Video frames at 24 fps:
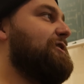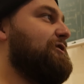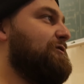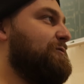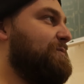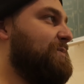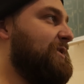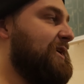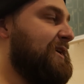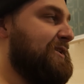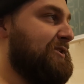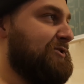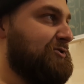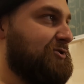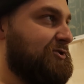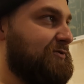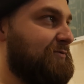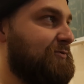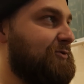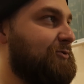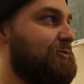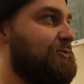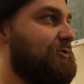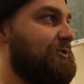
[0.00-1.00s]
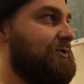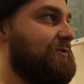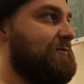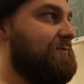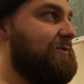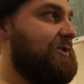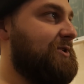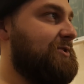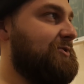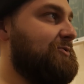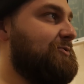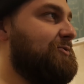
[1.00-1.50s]
в пятницу выходит
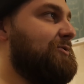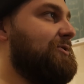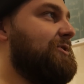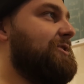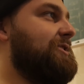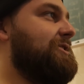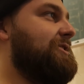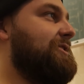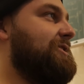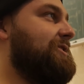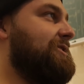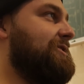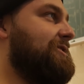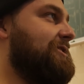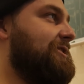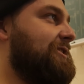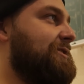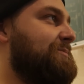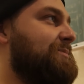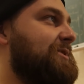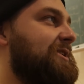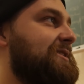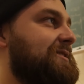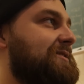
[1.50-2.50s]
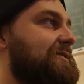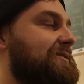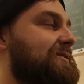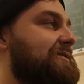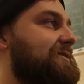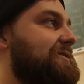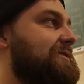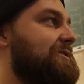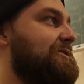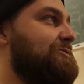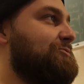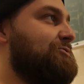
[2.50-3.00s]
видео, и три
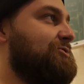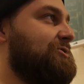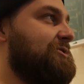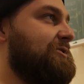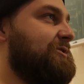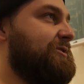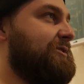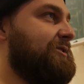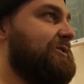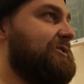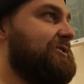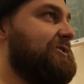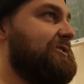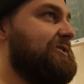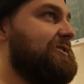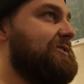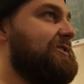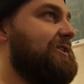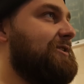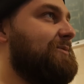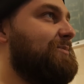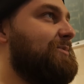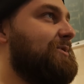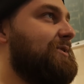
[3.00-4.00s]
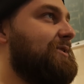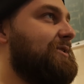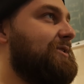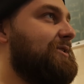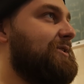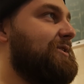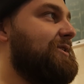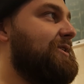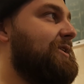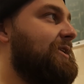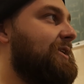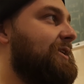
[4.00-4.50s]
месяца тебе нужно отложить как
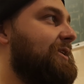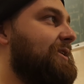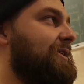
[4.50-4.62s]
бы